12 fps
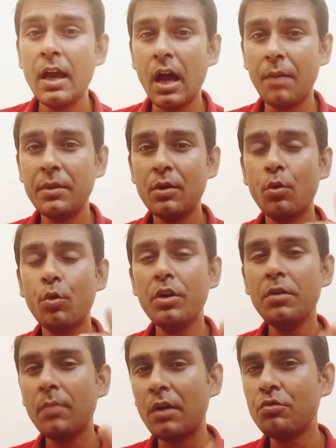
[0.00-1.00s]
আমি ওই
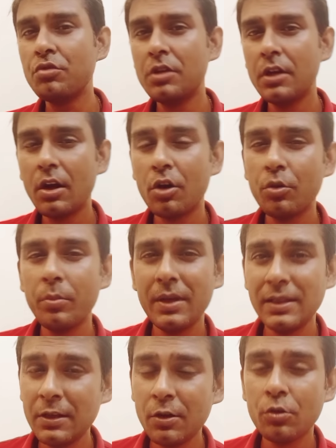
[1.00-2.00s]
মানুষটিকে হয়তো
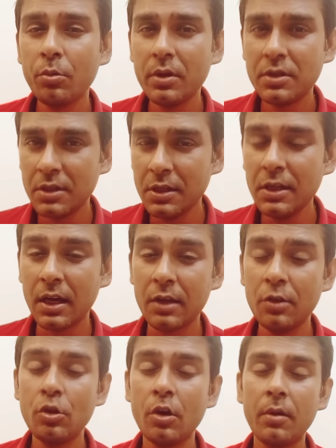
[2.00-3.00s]
ব্যক্তিগতভাবে চিনি না
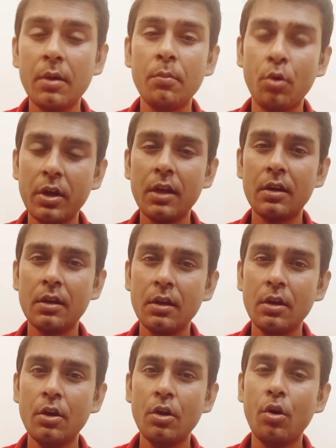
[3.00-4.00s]
কিন্তু আমার মনের
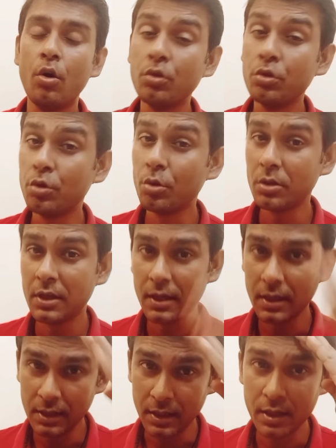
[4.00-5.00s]
অন্তর
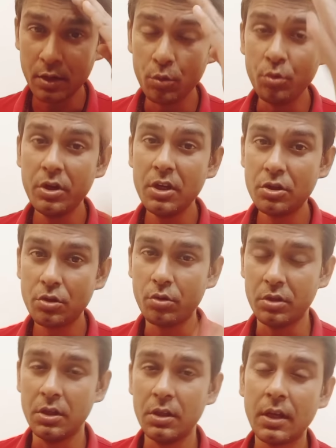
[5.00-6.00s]
থেকে তাকে কুর্নিশ
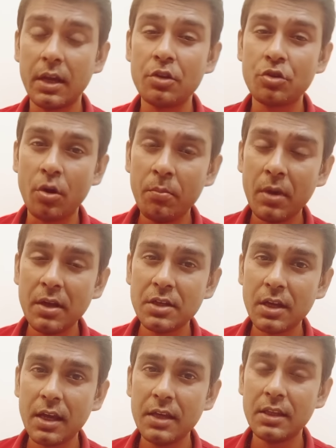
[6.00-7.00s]
করি তাকে সম্মান
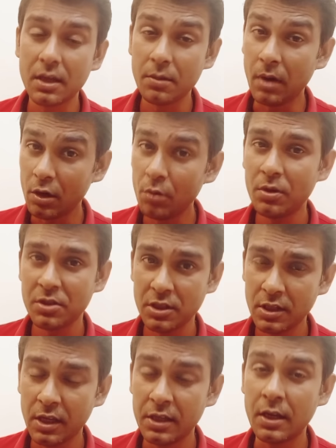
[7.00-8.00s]
জানাই তাকে ভালোবাসা
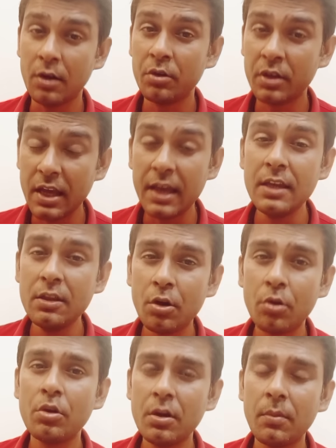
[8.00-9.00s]
জানাই কারণ কি এই
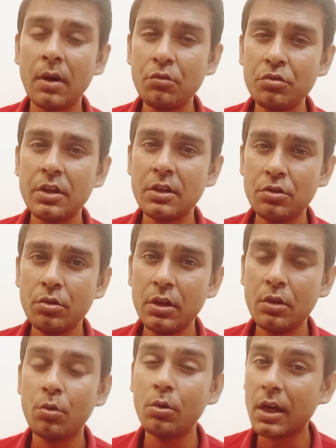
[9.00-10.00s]
ধরনের মানুষের জন্যই
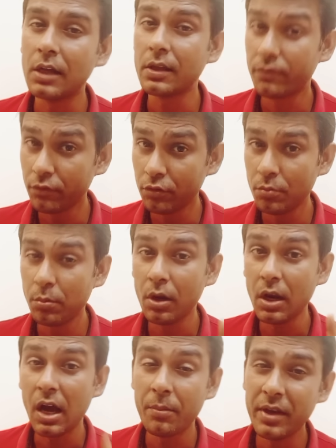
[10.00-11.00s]
কলকাতার ফুটবল
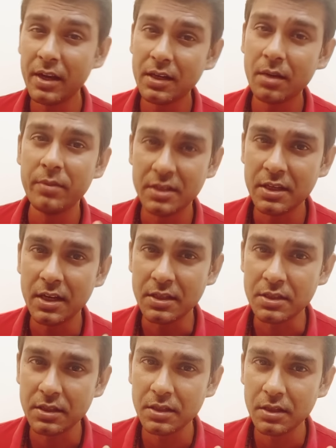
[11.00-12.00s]
আবেগটা বেঁচে
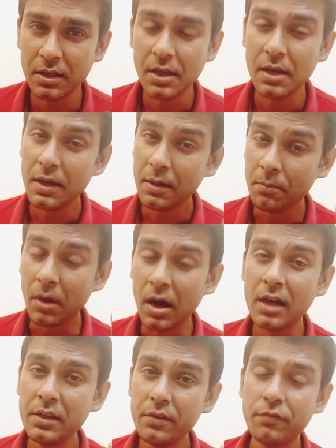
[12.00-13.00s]
আছে
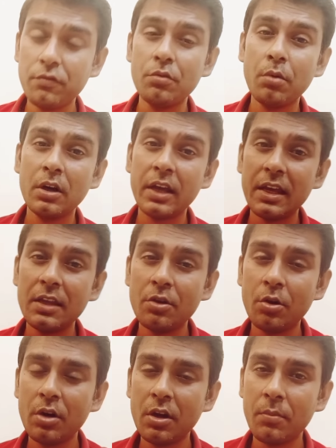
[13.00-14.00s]
বাঙালির ফুটবলটা এই
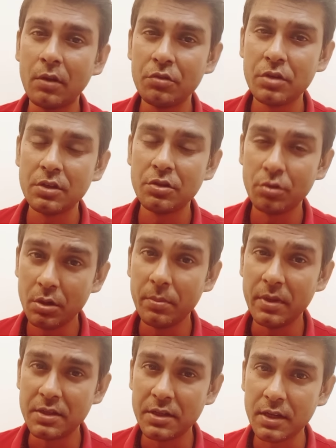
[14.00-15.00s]
ধরনের মানুষের জন্যই
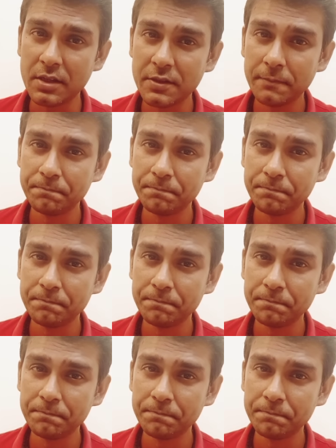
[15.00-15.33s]
বেঁচে আছে